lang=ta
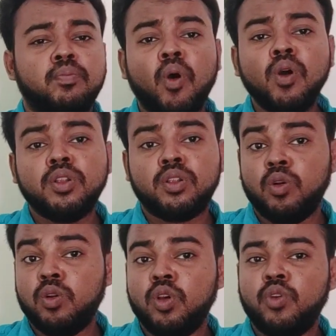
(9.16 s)
போட்
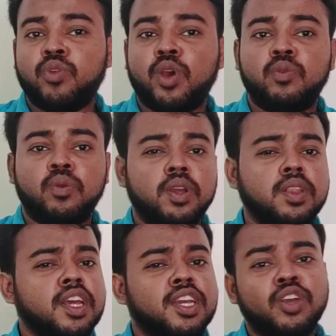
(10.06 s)
டூ டூ ஃபைவ்
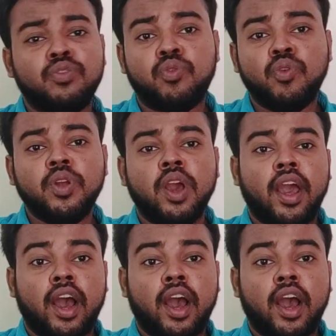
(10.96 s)
இந்த இயர்ஃபோன்